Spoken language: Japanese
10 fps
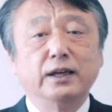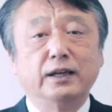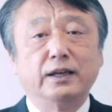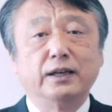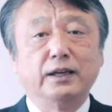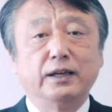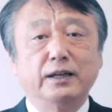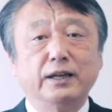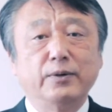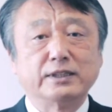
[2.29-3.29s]

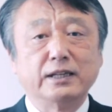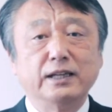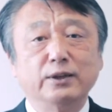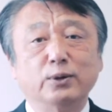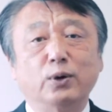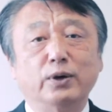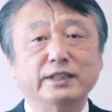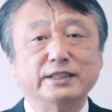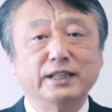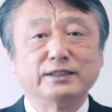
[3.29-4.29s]
えー、令和3年度
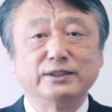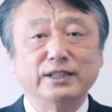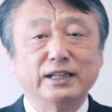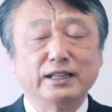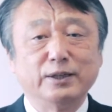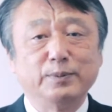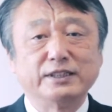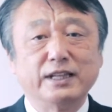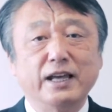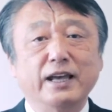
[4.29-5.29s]
4月にあたりま
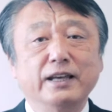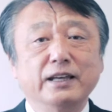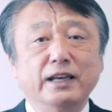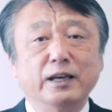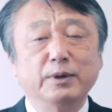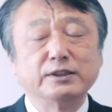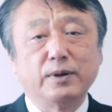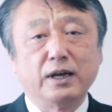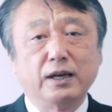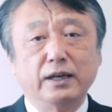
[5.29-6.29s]
して、えー、まず
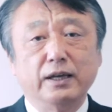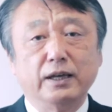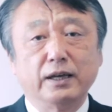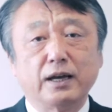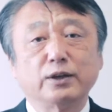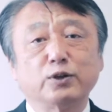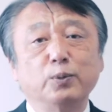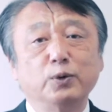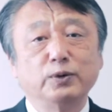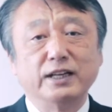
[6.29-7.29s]
は、えー、環
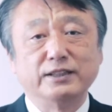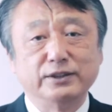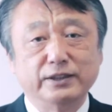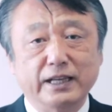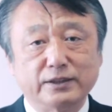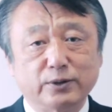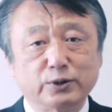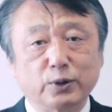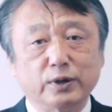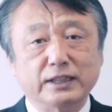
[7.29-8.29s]
境問題について少
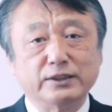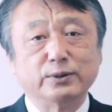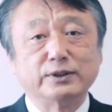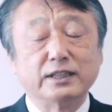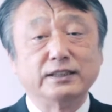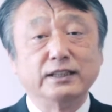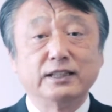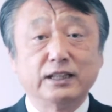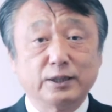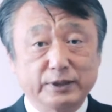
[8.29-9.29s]
しお話をさせてい
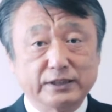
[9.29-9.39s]
ただきま